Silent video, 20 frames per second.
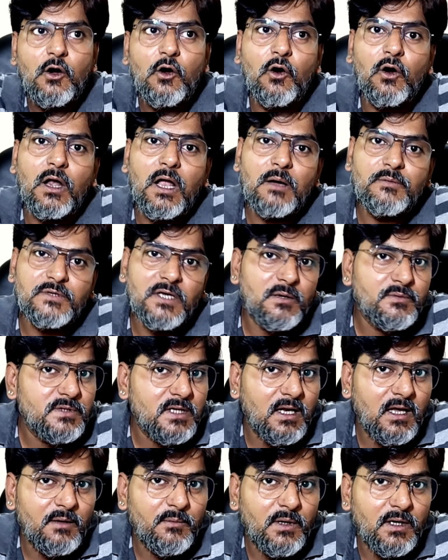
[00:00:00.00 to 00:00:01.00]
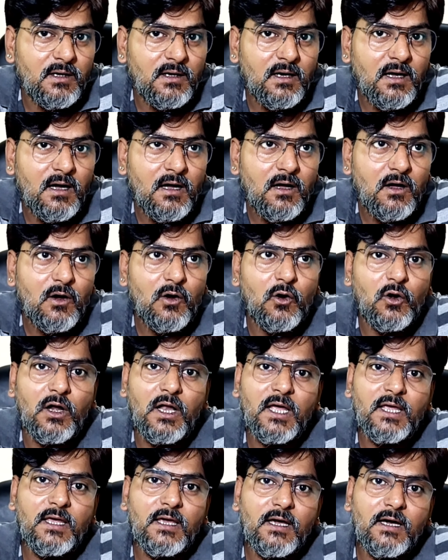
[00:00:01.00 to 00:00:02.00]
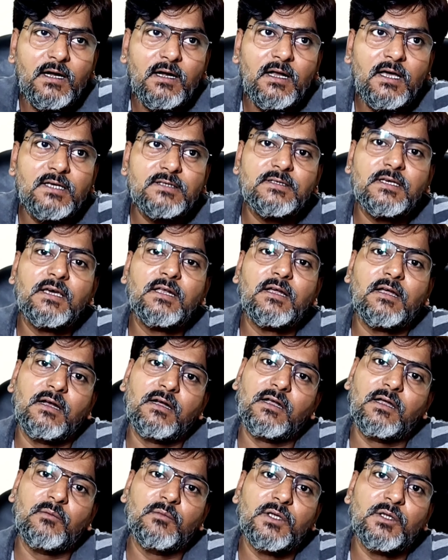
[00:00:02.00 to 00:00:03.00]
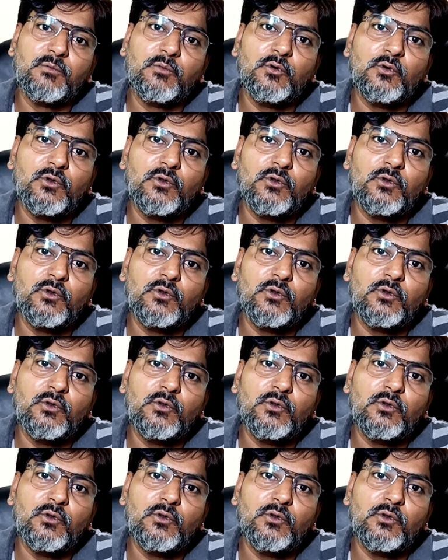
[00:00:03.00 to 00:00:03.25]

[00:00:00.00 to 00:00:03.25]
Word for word: और आप सब्सक्राइब करना और लाइक करना शेयर करना मत